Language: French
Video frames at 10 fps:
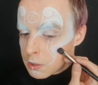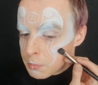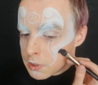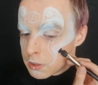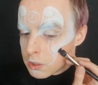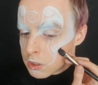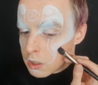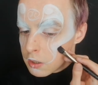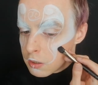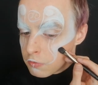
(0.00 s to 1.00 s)
J'applique
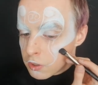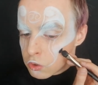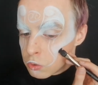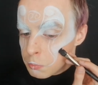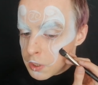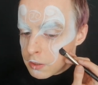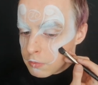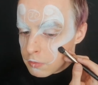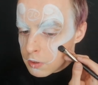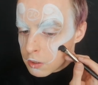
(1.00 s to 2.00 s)
déjà, enfin je
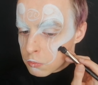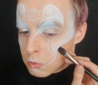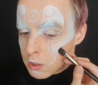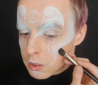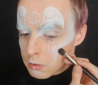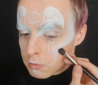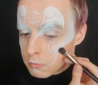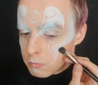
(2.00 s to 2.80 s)
mets la couleur.